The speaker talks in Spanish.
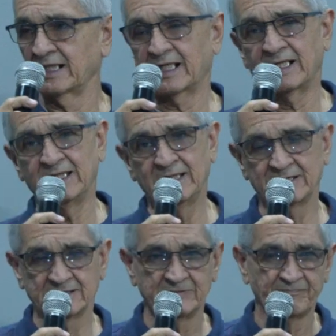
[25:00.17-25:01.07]
las
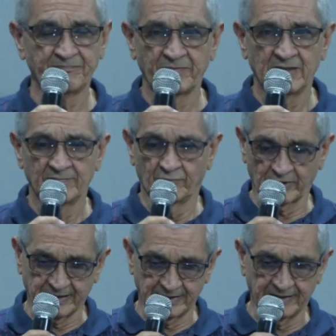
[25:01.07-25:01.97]
alcaldías.
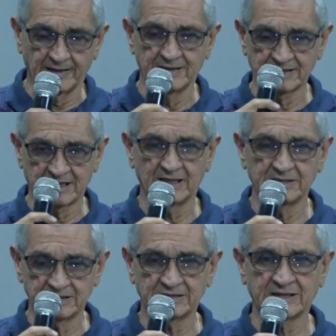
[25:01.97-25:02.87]
Porque de ahí está
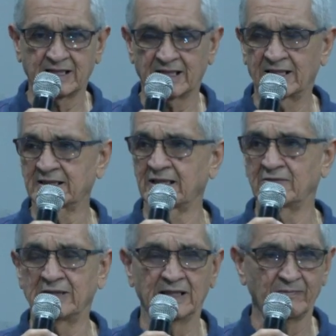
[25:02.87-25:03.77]
y sacar la
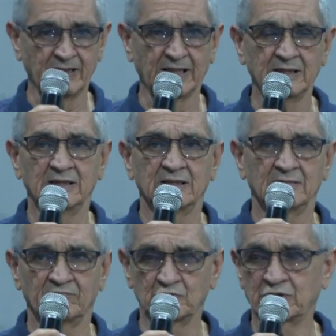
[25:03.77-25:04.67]
credibilidad. Venga,
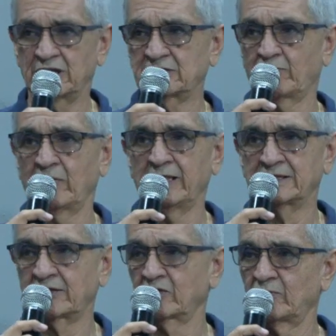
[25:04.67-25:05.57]
ustedes pueden
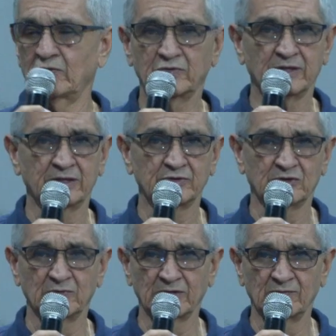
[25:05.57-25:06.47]
hacer como Junta de acción
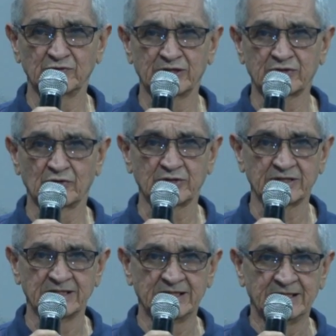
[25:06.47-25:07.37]
comunal muchas
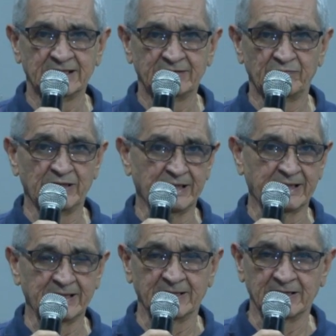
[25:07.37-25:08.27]
cosas. Mire
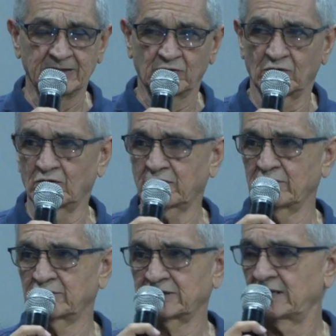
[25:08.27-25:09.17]
que todo lo
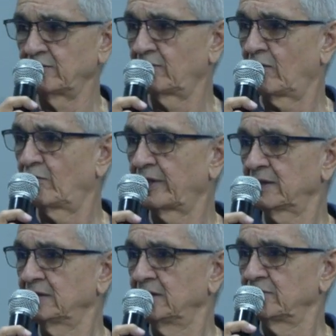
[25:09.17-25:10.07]
que nos ha salido
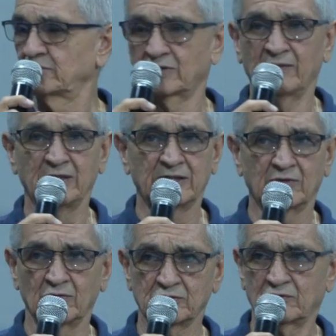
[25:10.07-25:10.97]
ahora, no solamente
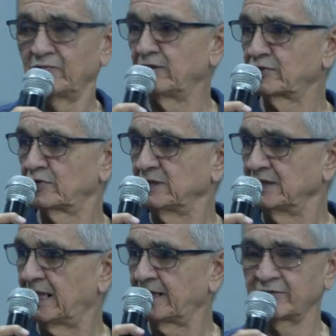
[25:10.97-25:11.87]
con los convenios
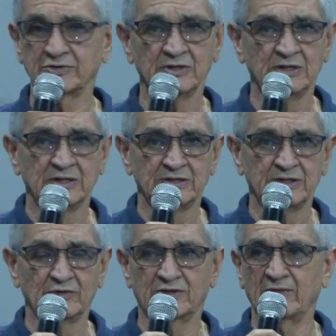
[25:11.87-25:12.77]
solidarios,
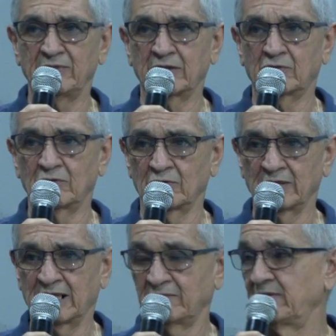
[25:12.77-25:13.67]
sino también con lo
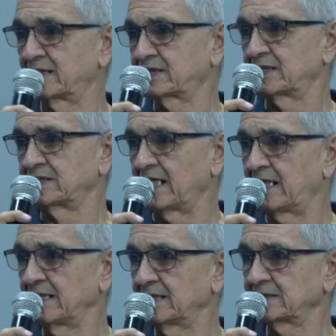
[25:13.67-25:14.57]
de las vías
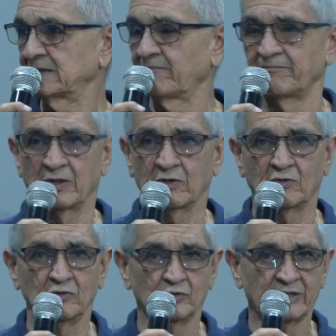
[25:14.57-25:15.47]
terciarias,
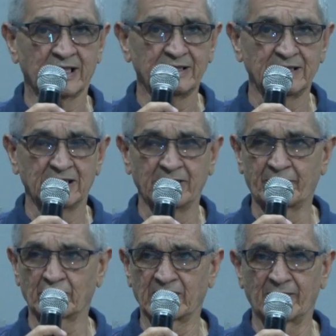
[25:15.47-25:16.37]
con otra cantidad de
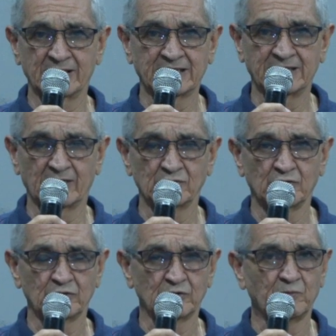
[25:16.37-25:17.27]
programas que ya
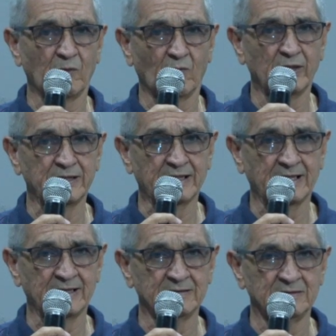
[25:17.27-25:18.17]
nosotros podemos
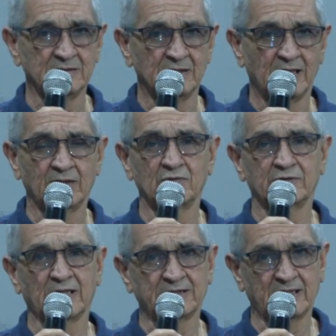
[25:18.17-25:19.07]
entrar a
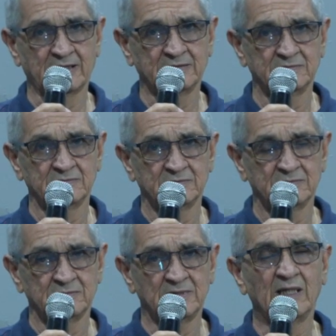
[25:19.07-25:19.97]
contratar.
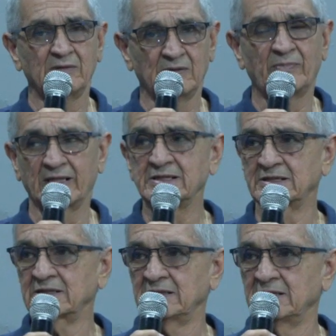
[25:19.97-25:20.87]
Y a mí me
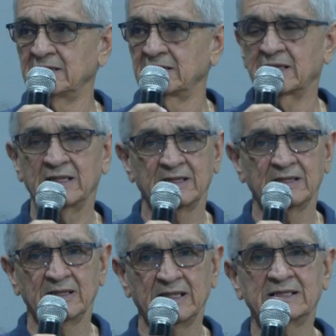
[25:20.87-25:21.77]
parece
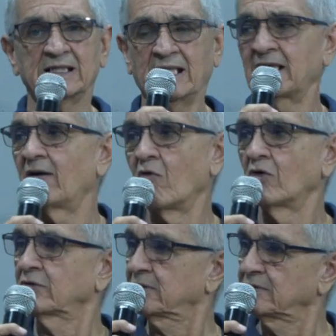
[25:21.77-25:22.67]
que es la
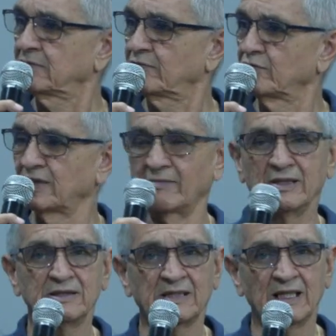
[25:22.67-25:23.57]
labor
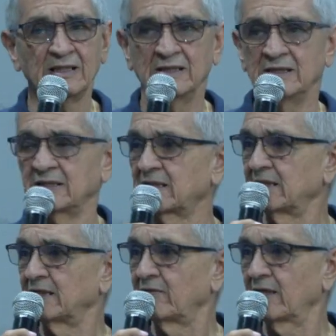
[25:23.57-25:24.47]
fundamental
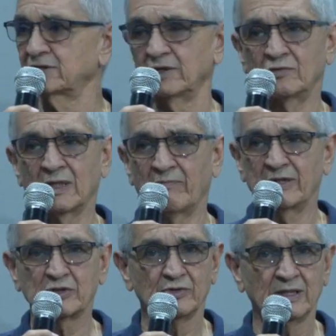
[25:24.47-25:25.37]
que debe hacer una
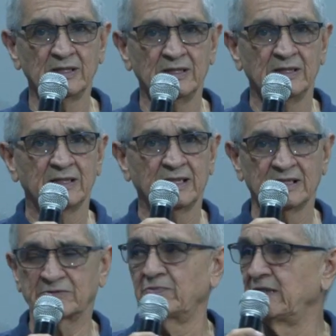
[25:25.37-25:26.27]
persona
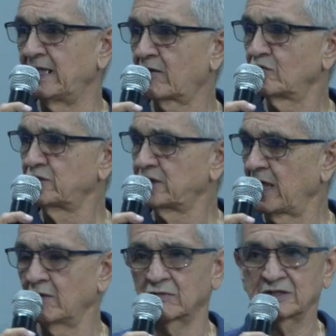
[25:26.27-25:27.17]
que aspire a
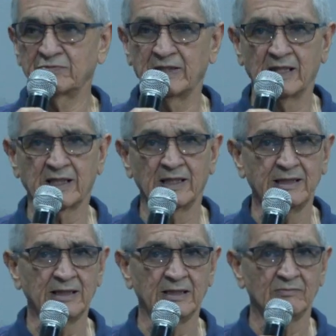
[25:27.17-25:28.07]
consejo, que aspire a
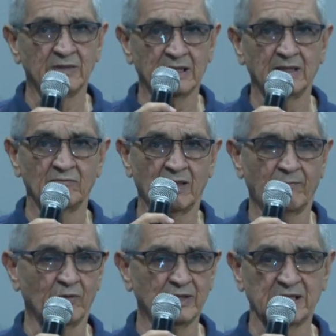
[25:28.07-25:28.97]
alcaldía. Venga, voy a
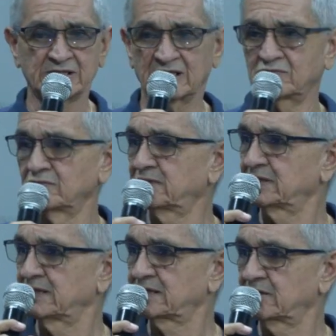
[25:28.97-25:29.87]
apoyar estas
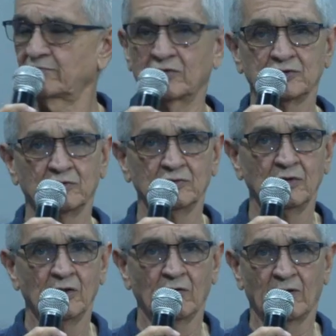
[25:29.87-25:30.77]
juntas en esto. Por eso,
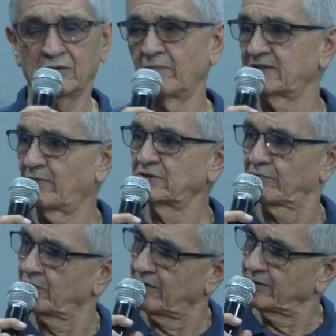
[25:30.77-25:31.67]
cuando empezamos
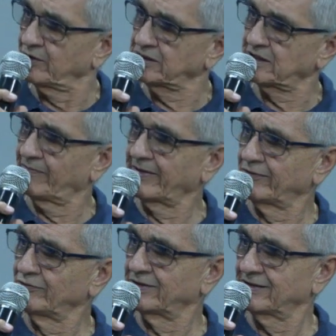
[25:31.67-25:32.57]
el programa, yo le hice la
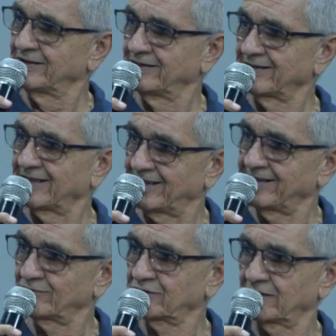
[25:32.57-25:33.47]
pregunta, ¿qué
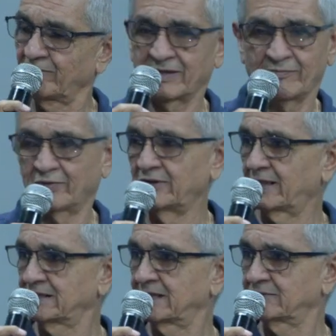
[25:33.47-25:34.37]
haría usted para
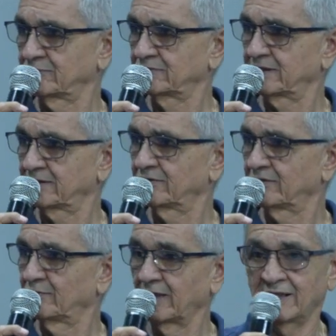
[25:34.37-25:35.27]
apoyar esas juntas de acción
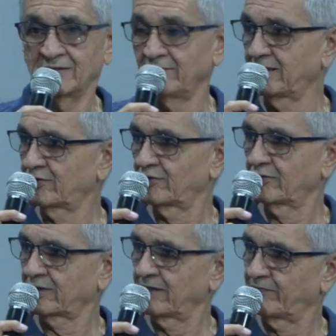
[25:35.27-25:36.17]
comunal? Mire todo
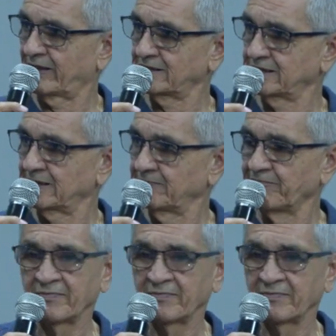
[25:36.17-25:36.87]
lo que hay para hacer.